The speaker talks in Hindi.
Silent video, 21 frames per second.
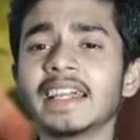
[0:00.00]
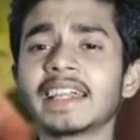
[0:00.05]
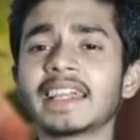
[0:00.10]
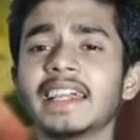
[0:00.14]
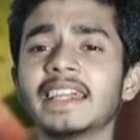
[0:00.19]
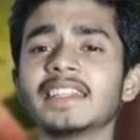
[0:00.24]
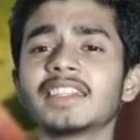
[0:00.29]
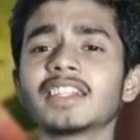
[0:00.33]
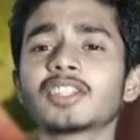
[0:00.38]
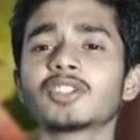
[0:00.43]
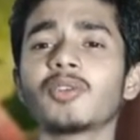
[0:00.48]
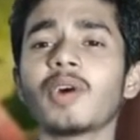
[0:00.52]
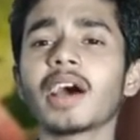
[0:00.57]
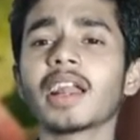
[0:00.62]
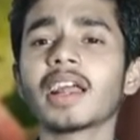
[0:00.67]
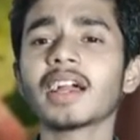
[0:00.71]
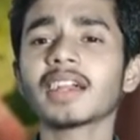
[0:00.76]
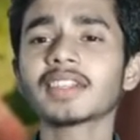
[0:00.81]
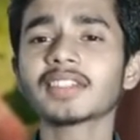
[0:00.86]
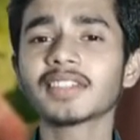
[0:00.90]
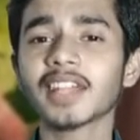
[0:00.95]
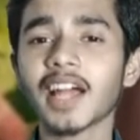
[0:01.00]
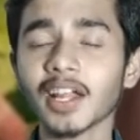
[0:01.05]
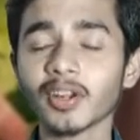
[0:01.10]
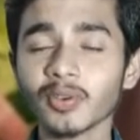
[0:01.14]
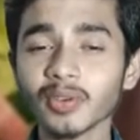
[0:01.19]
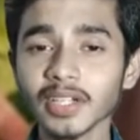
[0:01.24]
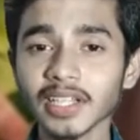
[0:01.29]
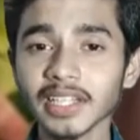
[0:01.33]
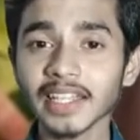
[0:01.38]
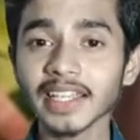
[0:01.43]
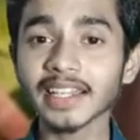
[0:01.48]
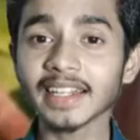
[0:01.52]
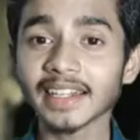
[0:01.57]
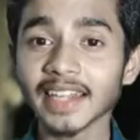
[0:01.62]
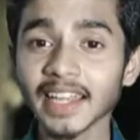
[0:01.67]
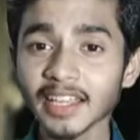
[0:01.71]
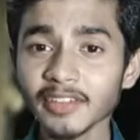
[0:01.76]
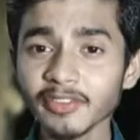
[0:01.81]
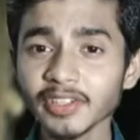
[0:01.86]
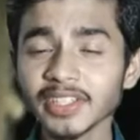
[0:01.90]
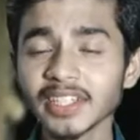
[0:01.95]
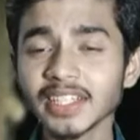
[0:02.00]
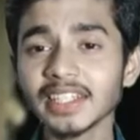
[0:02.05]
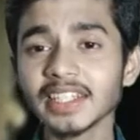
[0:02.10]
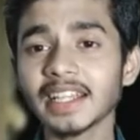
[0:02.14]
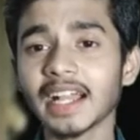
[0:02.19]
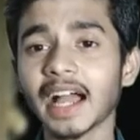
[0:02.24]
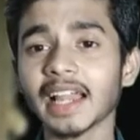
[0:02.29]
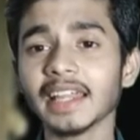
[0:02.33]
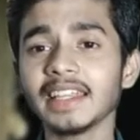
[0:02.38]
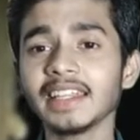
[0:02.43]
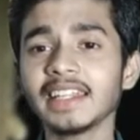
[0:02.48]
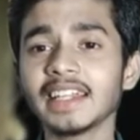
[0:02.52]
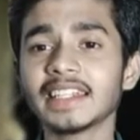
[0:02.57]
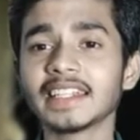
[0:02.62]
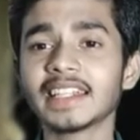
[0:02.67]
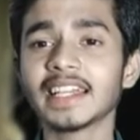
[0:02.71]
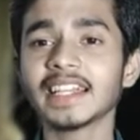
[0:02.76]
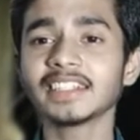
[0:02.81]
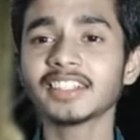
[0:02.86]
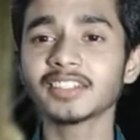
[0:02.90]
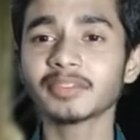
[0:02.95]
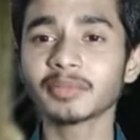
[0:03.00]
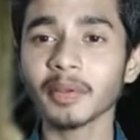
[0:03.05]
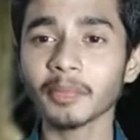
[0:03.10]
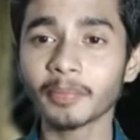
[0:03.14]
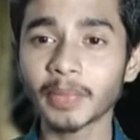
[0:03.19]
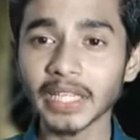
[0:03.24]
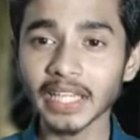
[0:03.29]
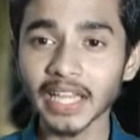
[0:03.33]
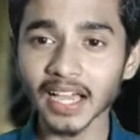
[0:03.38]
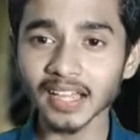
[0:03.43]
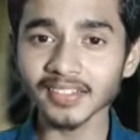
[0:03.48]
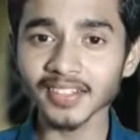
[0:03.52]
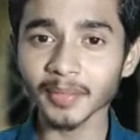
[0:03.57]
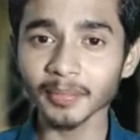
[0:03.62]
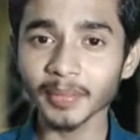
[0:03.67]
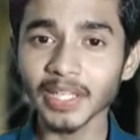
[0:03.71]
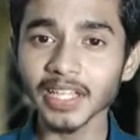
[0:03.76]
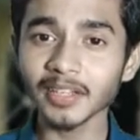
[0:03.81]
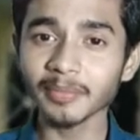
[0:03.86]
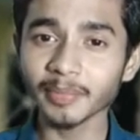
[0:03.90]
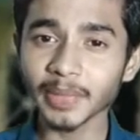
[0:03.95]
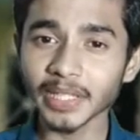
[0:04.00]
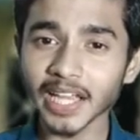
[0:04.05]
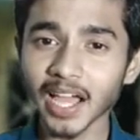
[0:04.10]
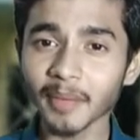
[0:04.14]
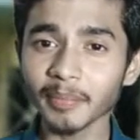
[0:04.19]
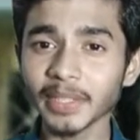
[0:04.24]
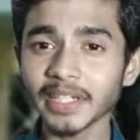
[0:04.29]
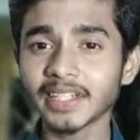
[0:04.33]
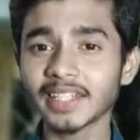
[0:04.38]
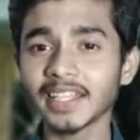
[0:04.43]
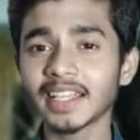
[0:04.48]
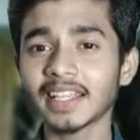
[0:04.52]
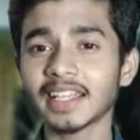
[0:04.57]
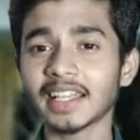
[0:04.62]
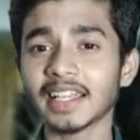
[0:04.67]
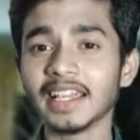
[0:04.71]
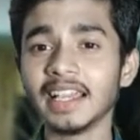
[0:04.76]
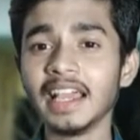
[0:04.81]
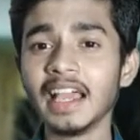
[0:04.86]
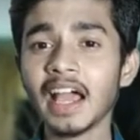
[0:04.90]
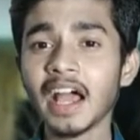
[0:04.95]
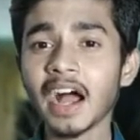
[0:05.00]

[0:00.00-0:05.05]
केंद्र द्वारा किसानों के लिए एक नई विधि निकाली गई है जिसमें बिना ज़मीन बिना मिट्टी के